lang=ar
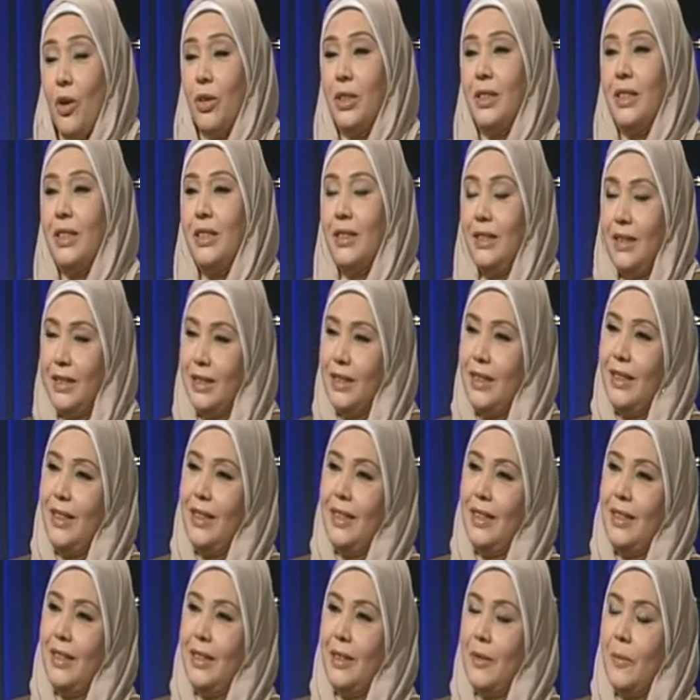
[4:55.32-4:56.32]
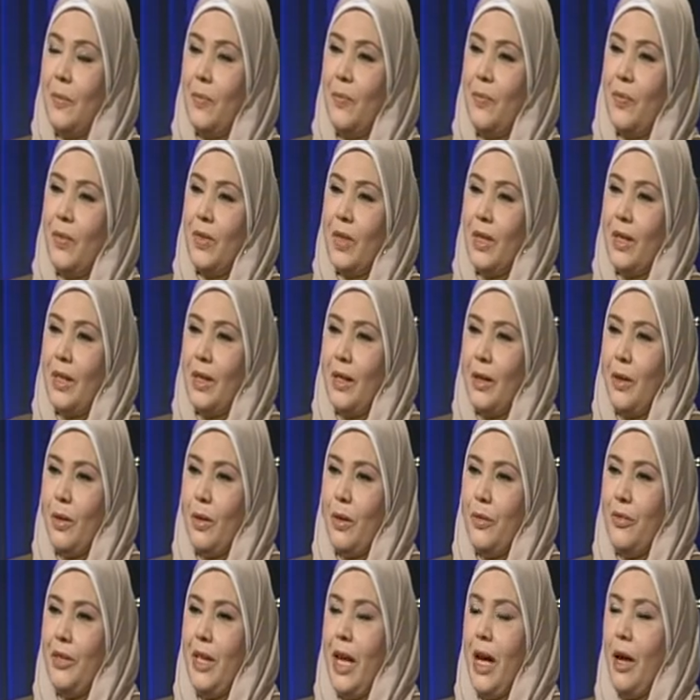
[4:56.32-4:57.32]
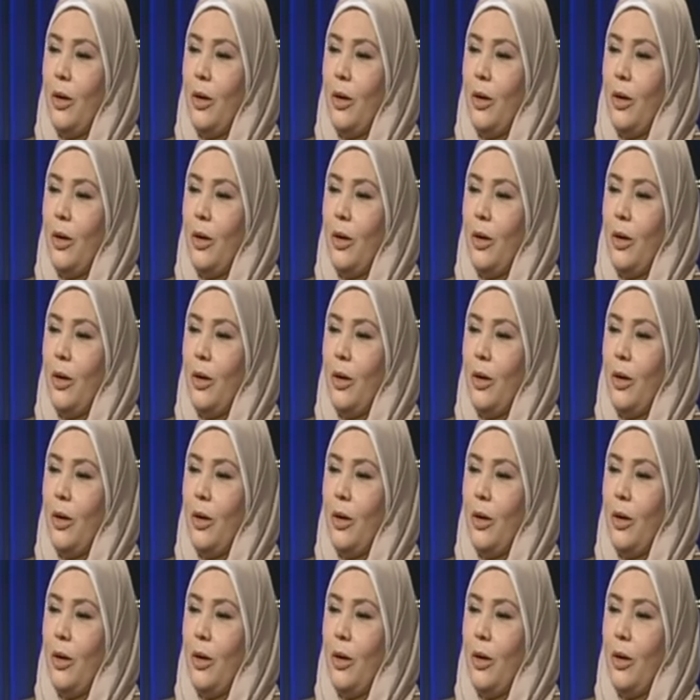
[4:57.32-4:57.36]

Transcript: صعوبة وعشان آه. كده احنا زي ما وفيها